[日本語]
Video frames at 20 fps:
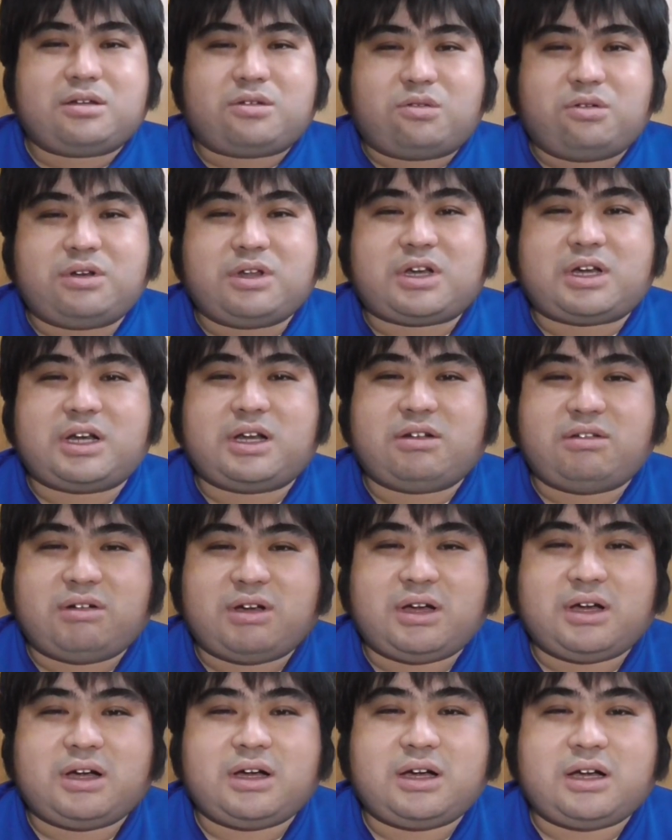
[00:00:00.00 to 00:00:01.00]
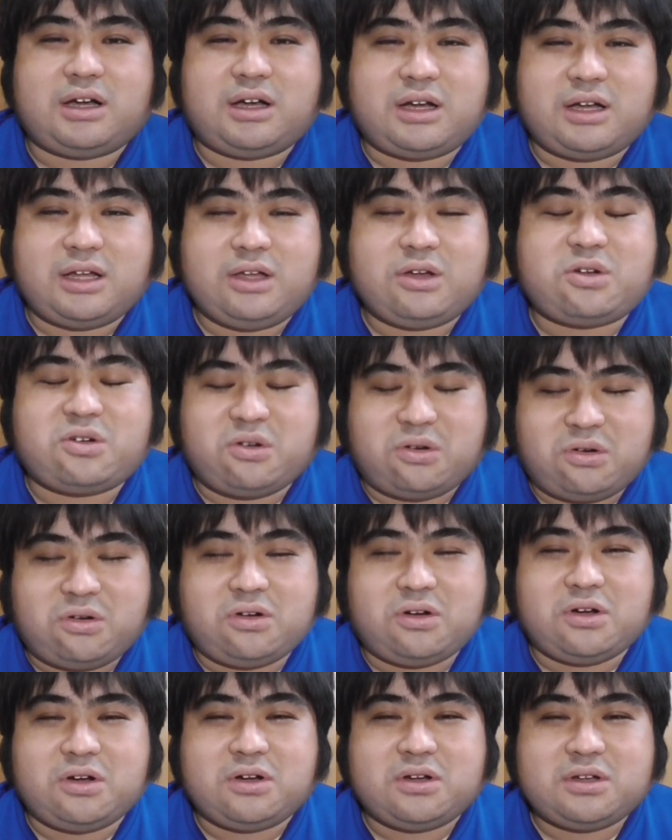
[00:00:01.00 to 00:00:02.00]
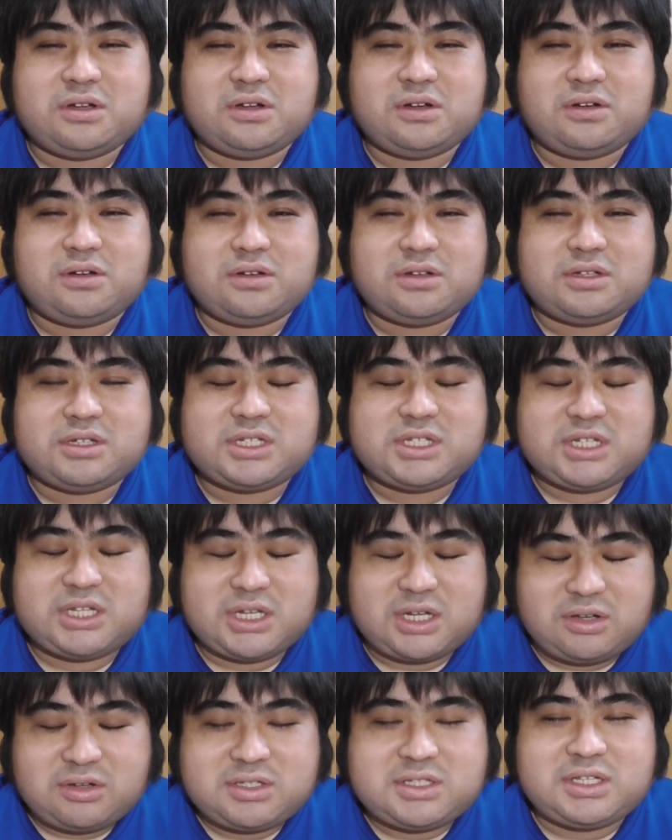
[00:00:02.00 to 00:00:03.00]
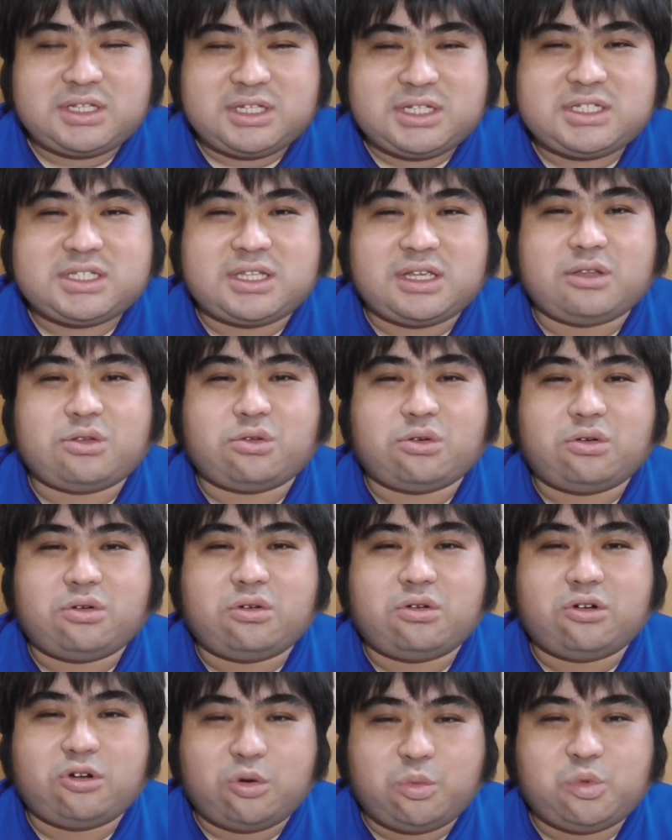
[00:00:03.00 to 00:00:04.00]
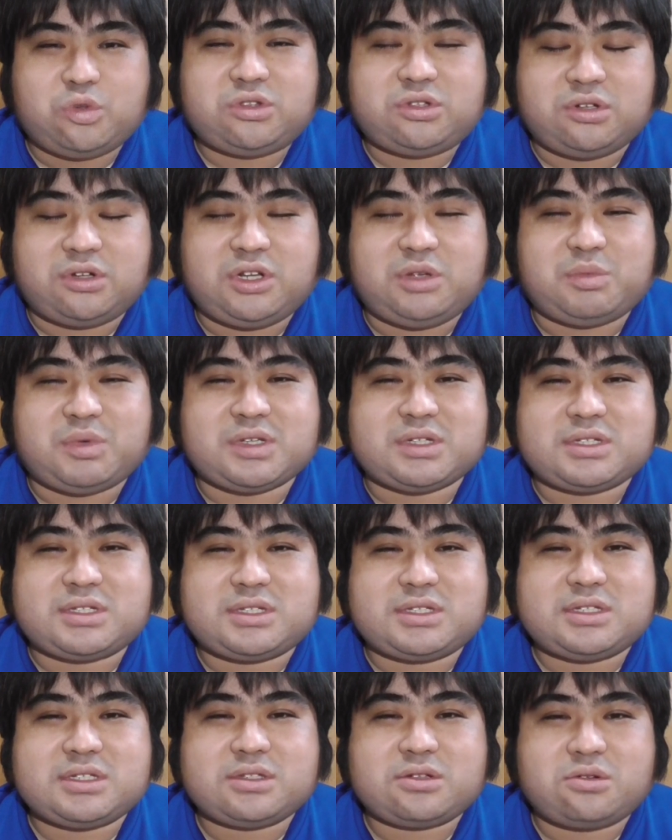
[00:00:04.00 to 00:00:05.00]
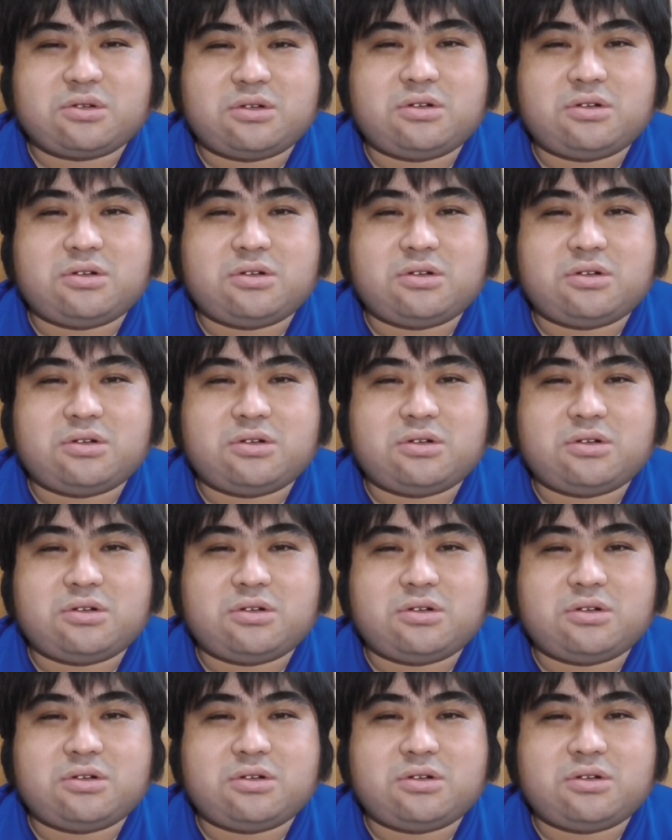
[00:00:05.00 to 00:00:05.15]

これからは綾子を幸せにしたいと思っております。